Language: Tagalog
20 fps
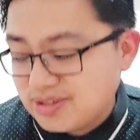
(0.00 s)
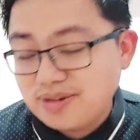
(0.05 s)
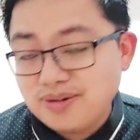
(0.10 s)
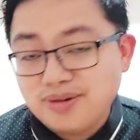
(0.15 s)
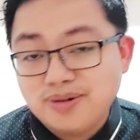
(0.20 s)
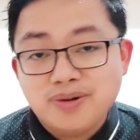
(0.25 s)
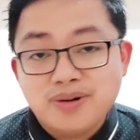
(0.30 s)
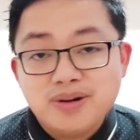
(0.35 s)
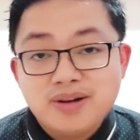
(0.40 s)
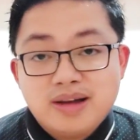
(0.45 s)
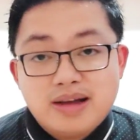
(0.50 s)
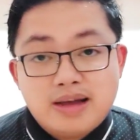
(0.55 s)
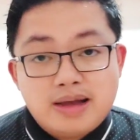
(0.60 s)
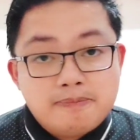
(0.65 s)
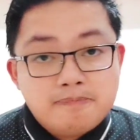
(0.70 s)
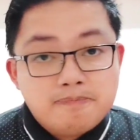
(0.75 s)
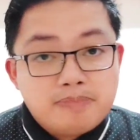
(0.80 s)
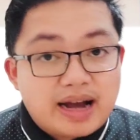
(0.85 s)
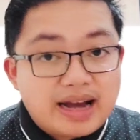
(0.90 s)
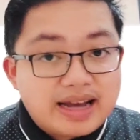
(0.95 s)
So,
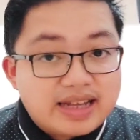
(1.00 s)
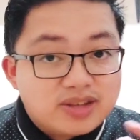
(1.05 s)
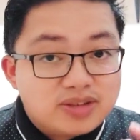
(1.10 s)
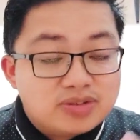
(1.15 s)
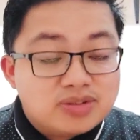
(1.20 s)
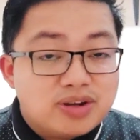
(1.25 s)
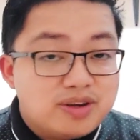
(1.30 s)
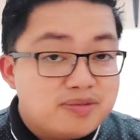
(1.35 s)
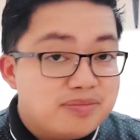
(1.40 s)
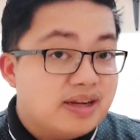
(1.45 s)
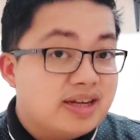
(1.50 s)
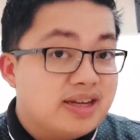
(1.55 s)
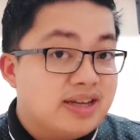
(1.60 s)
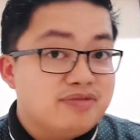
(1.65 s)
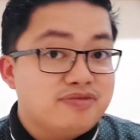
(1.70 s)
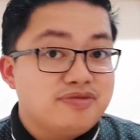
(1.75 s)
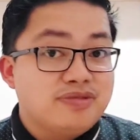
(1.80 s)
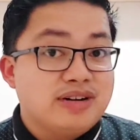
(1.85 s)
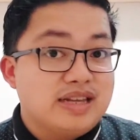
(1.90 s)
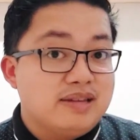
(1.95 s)
baka ito daw yung
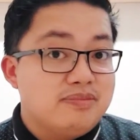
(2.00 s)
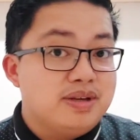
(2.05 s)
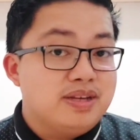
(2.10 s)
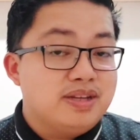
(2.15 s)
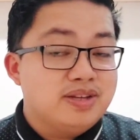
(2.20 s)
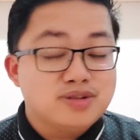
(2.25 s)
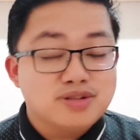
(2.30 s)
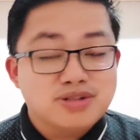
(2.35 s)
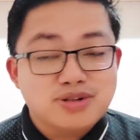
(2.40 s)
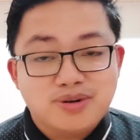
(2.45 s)
maging freebie. No?